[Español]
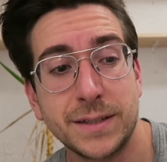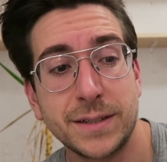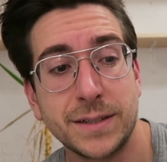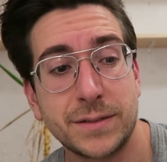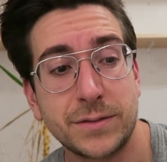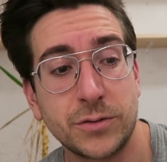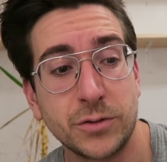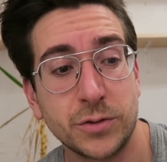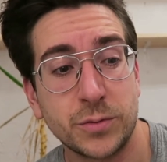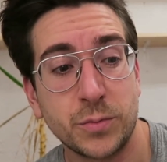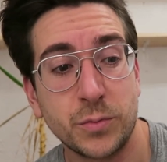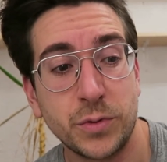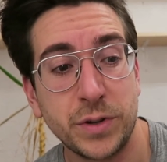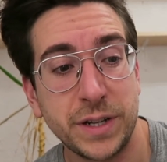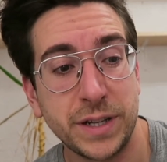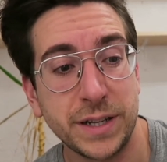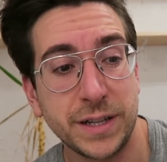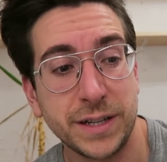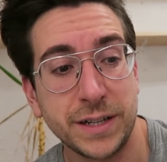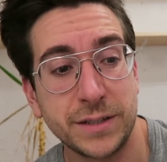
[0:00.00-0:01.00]
Esto es
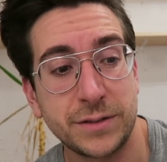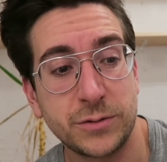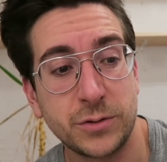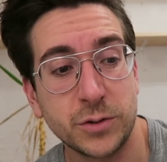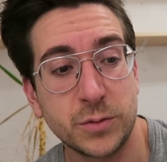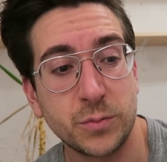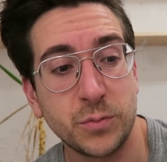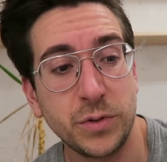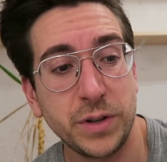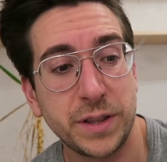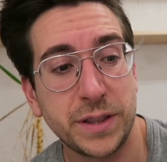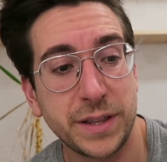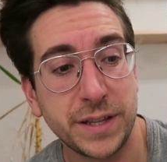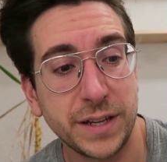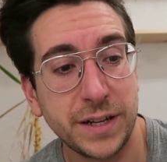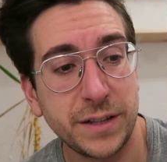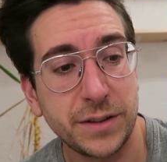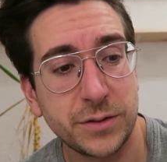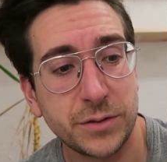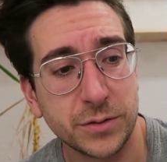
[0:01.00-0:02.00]
muy, esto es muy
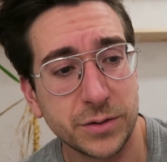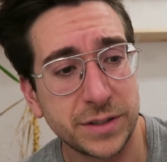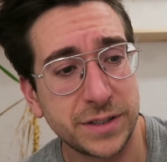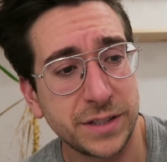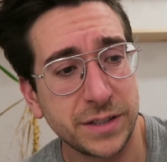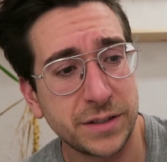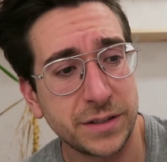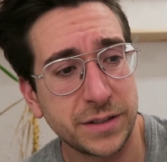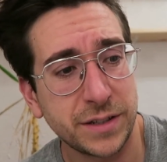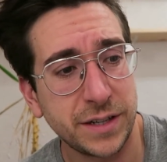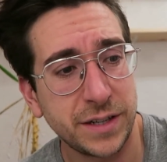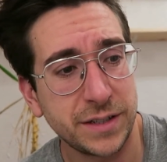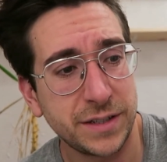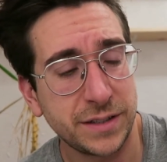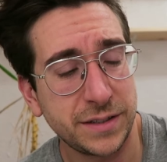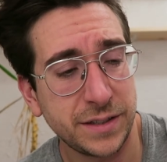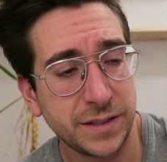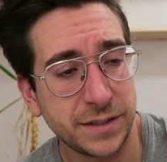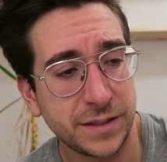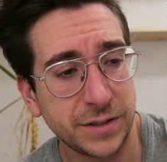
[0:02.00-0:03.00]
cierto. Este es, ¿Quién es
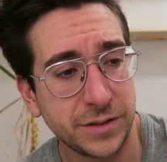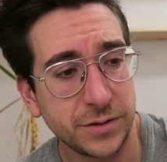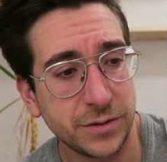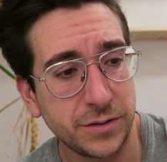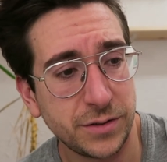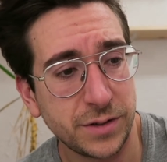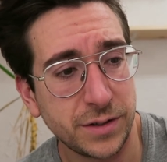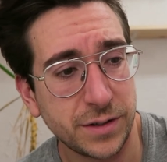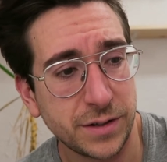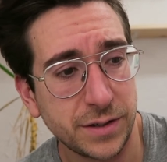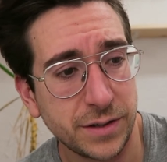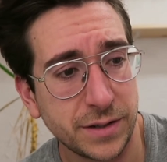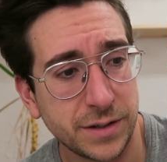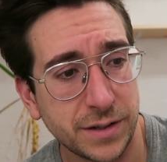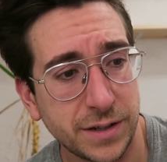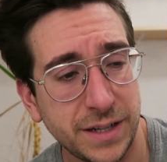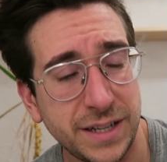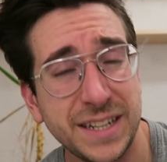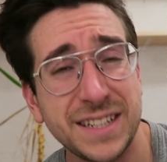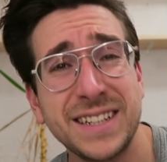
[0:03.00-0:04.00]
este señor?
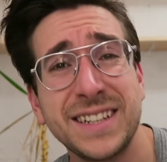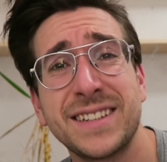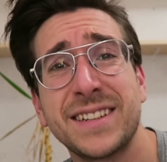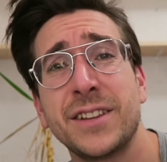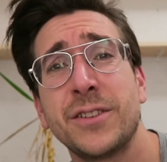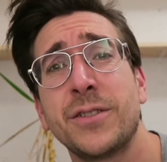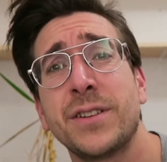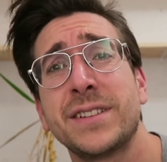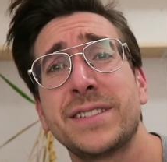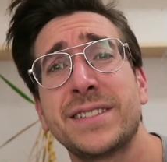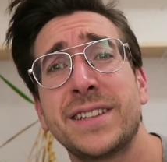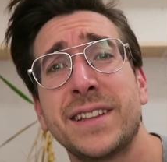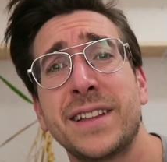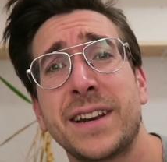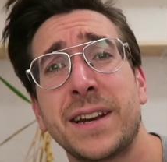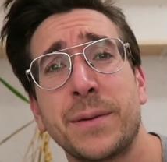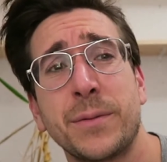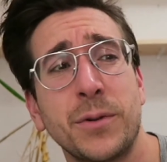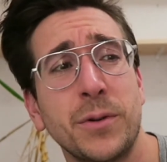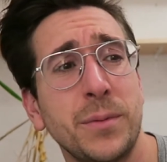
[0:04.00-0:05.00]
¿Quién es el señor este de
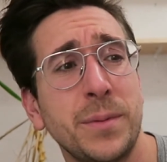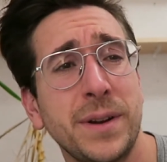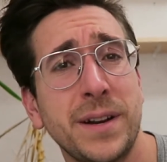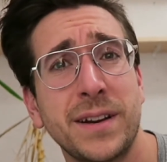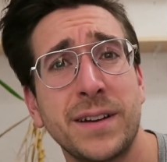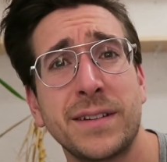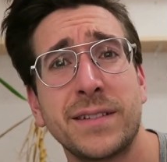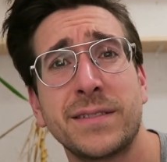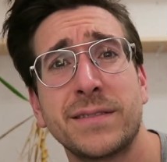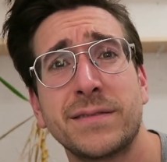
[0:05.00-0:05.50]
revólveres?